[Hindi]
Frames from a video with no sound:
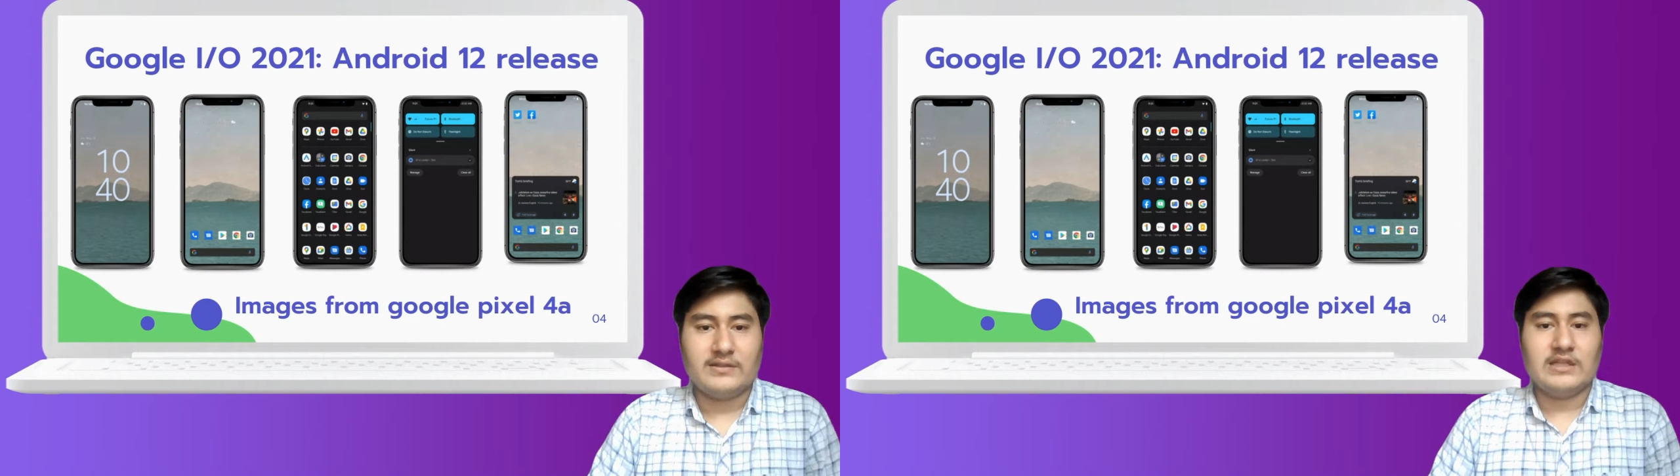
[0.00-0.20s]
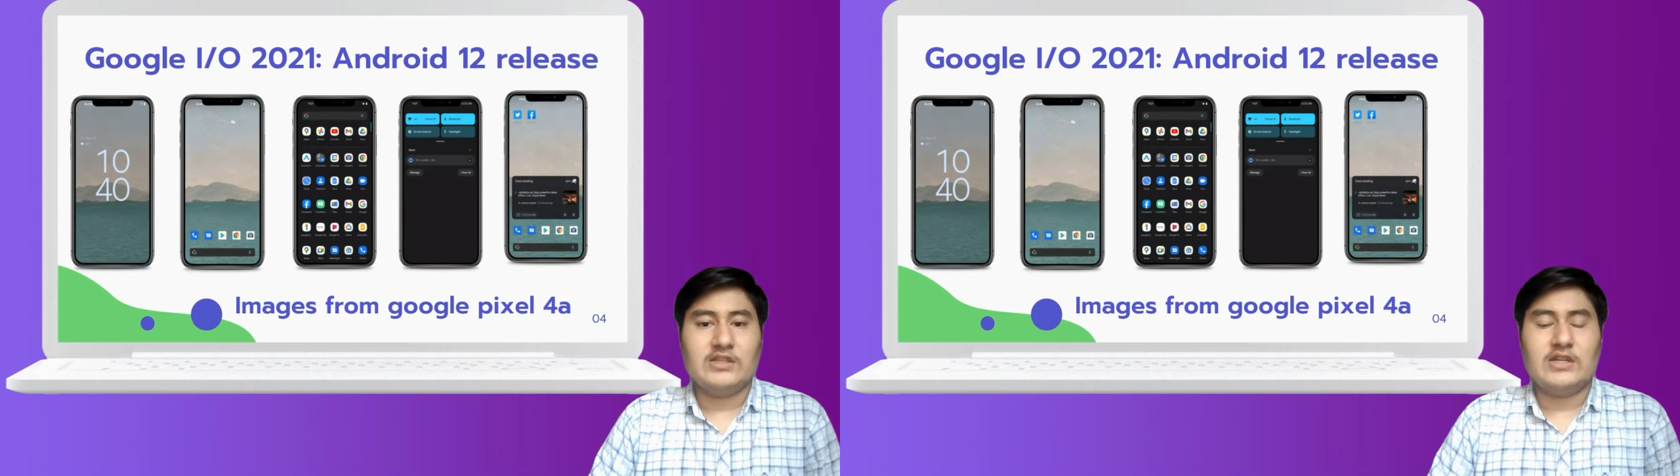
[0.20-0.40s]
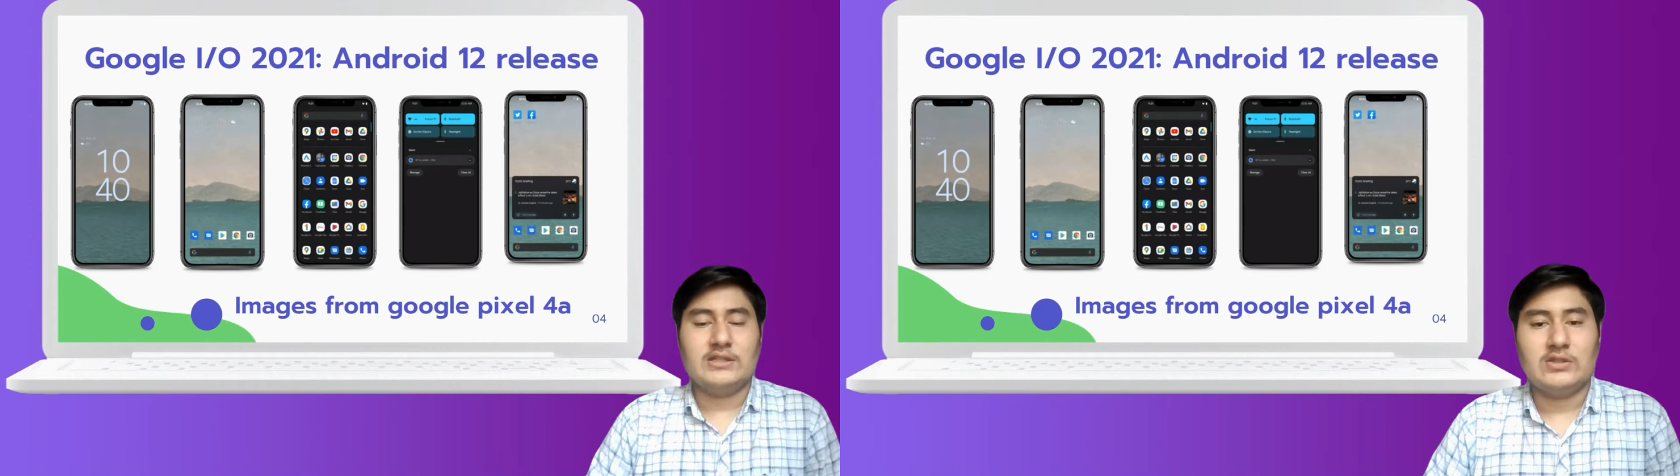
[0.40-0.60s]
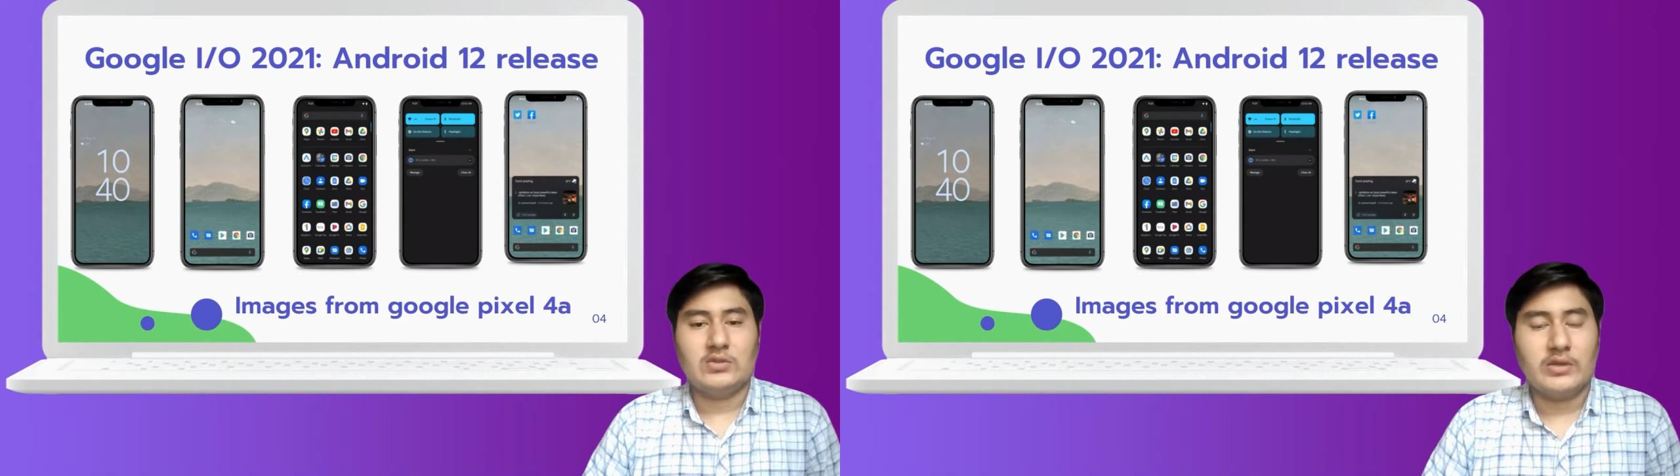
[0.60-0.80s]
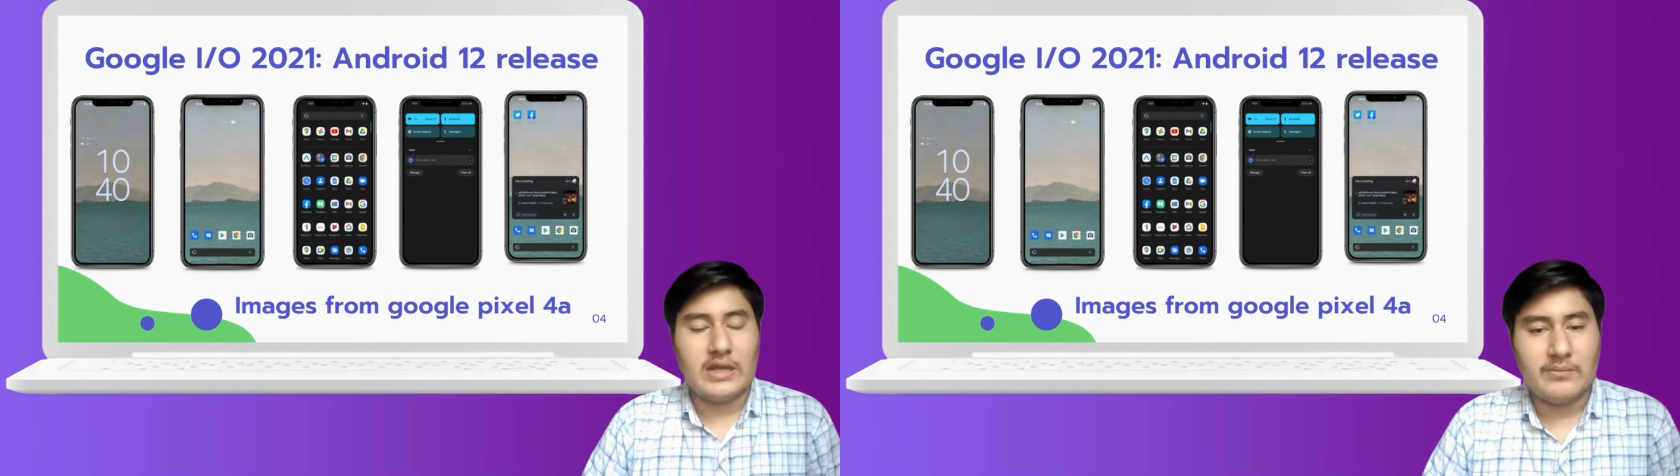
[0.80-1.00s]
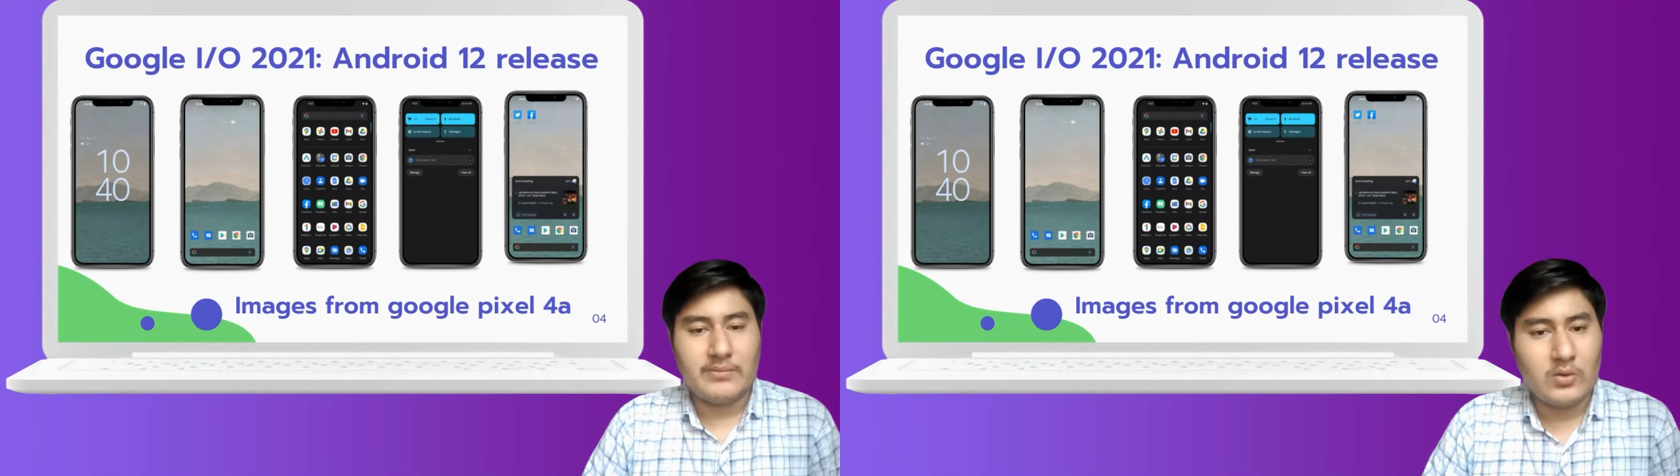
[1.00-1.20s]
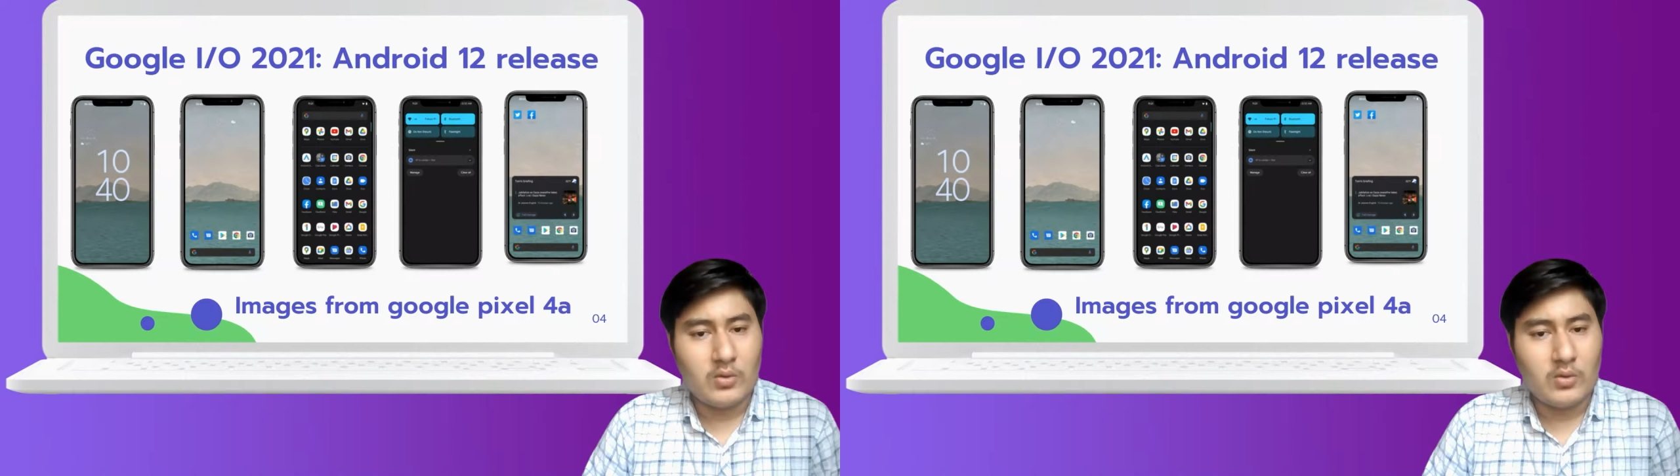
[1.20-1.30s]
सारे चेंजेस जो यहाँ पर